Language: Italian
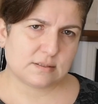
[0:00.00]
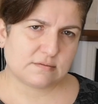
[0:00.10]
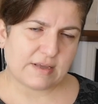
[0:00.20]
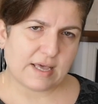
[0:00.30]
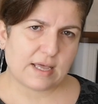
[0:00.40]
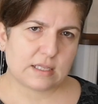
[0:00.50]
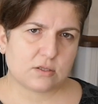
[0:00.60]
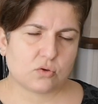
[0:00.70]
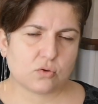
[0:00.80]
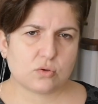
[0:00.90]

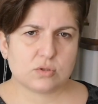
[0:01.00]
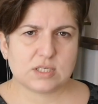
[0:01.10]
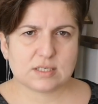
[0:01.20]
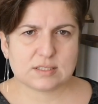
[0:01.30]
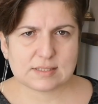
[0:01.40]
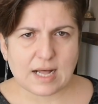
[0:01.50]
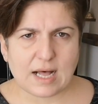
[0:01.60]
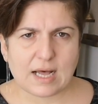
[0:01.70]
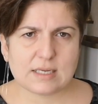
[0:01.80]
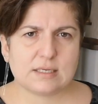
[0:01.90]
Svelto,
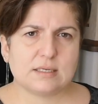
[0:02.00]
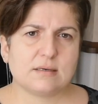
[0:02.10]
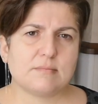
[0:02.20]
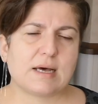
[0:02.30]
Dixan,